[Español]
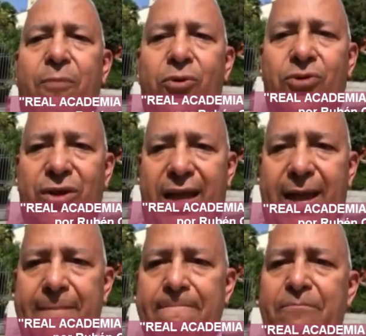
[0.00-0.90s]
¿Por
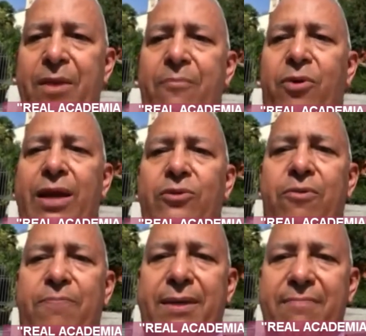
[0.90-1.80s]
qué? Porque
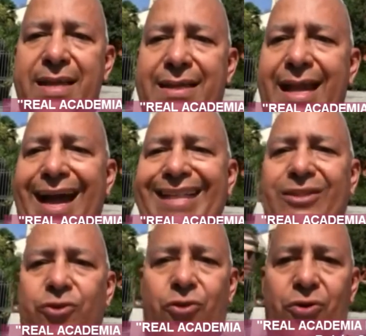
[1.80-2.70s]
nos permite a
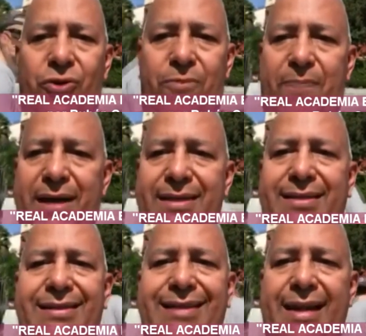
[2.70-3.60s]
todos los
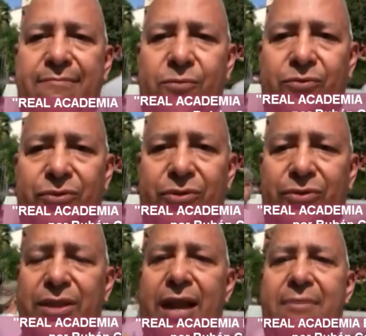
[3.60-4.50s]
países del
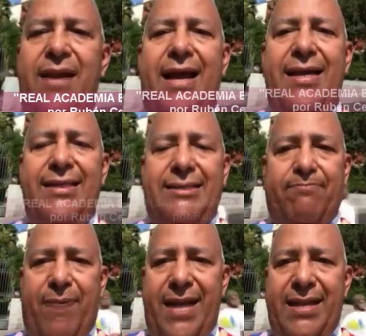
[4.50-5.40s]
mundo de habla
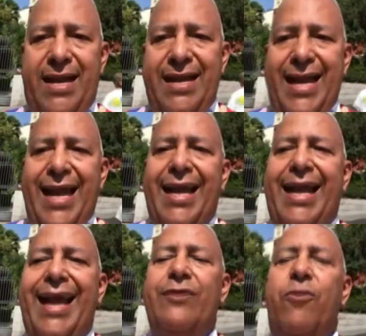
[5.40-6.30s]
hispana
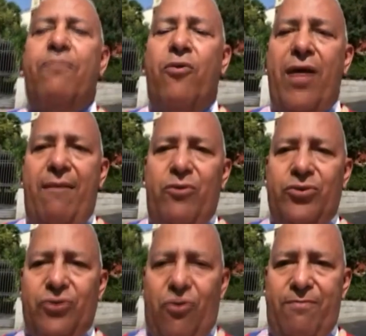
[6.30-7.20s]
que nos
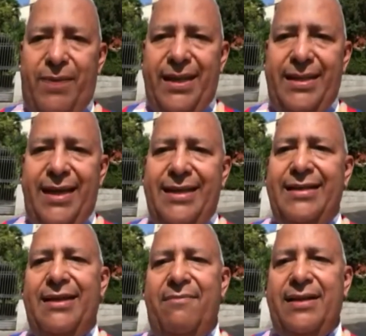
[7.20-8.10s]
podamos
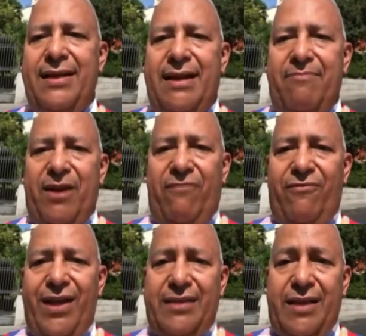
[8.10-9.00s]
comprender de manera
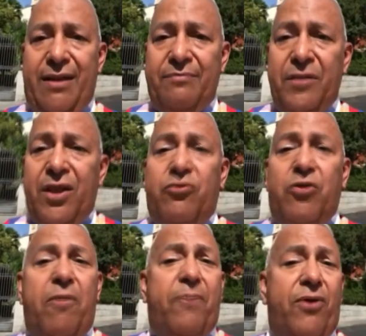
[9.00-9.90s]
perfecta.
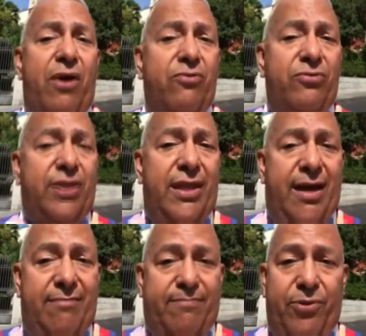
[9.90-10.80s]
Yo espero algún
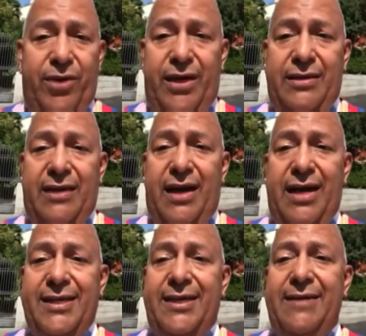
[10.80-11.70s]
día poder
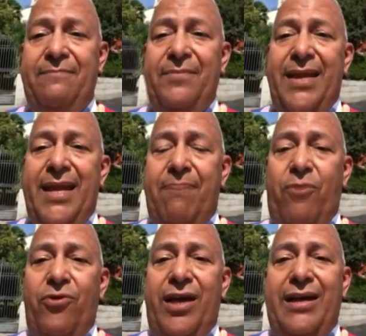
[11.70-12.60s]
entrar allí y
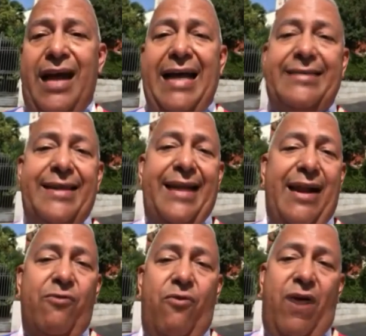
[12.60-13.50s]
poder hacer
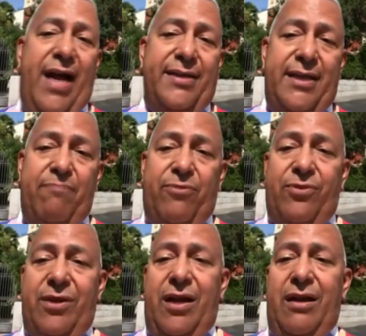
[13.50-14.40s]
algo allí,
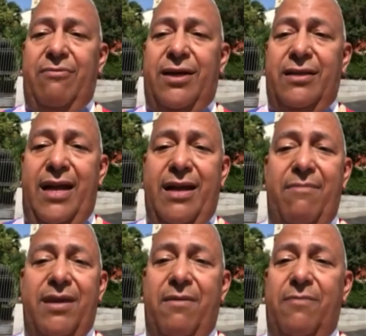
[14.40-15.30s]
porque la verdad es
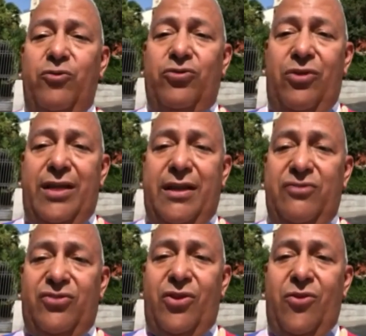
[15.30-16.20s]
que me llama mucho la
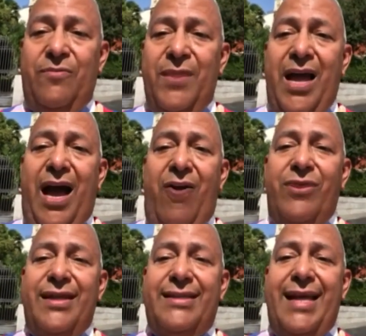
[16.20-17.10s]
atención,
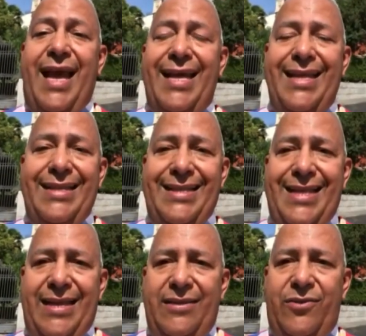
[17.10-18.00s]
aunque sea
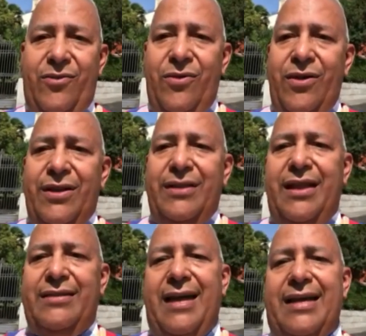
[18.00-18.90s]
indigno
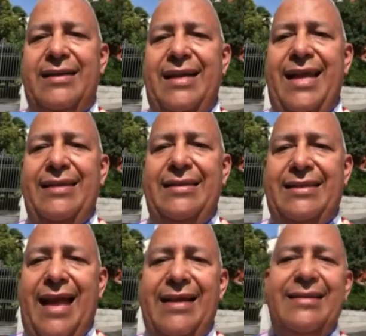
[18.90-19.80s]
de estar en
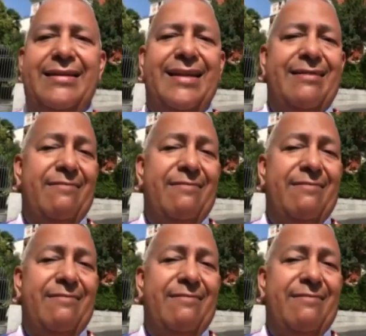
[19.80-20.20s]
tan